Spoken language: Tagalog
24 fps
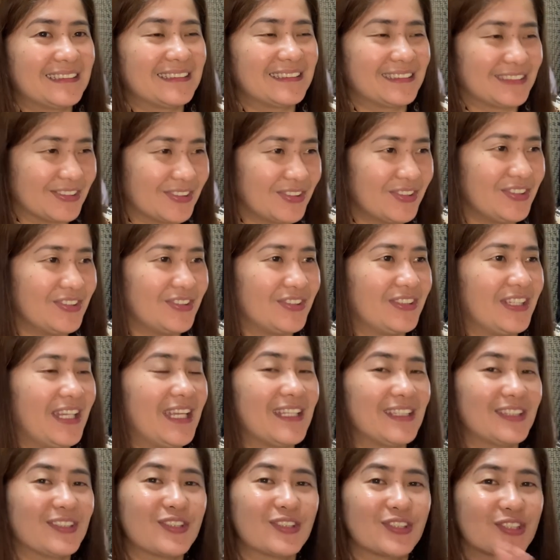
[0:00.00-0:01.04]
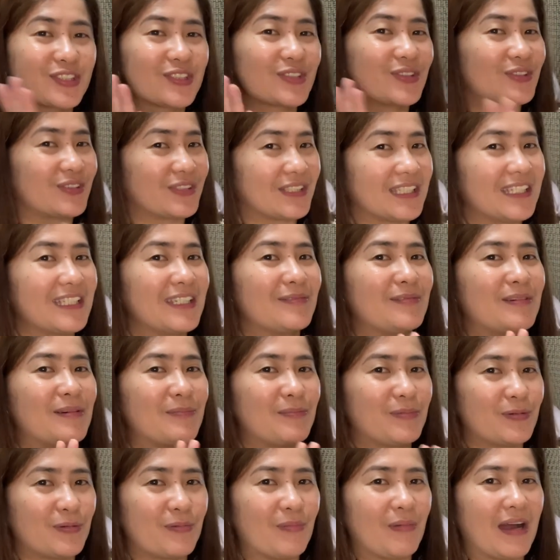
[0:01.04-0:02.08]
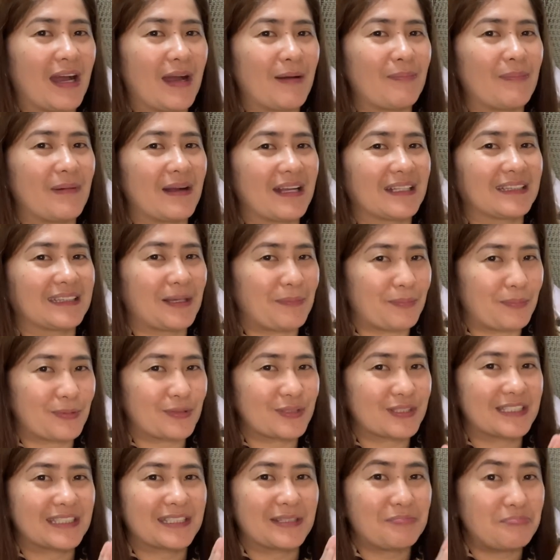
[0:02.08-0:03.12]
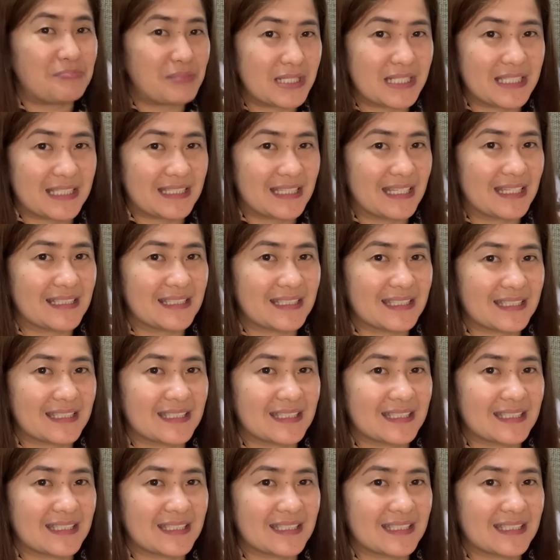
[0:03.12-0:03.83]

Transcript: So, yun. And gusto ko rin naman po makapagtapos ng business